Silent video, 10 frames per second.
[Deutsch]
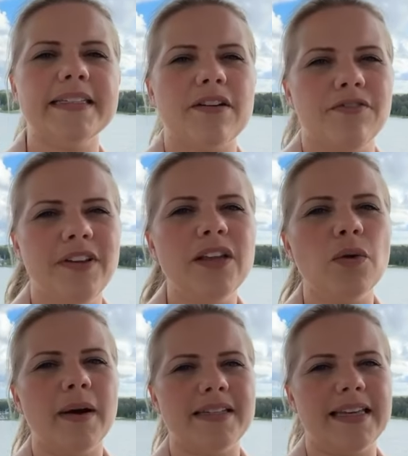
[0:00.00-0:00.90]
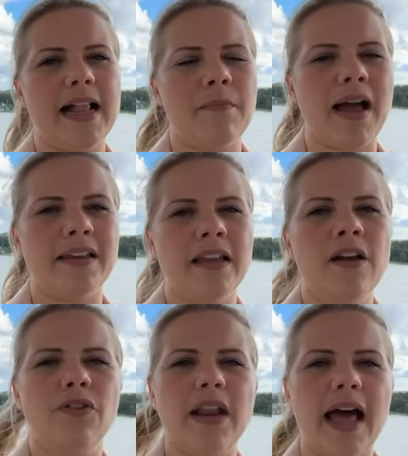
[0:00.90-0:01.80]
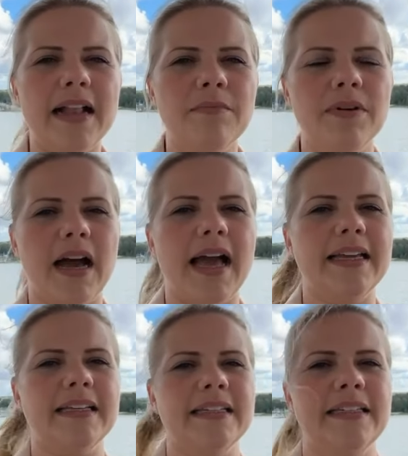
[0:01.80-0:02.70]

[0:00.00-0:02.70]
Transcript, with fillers: ich darf Videomaterial machen von allen Bereichen,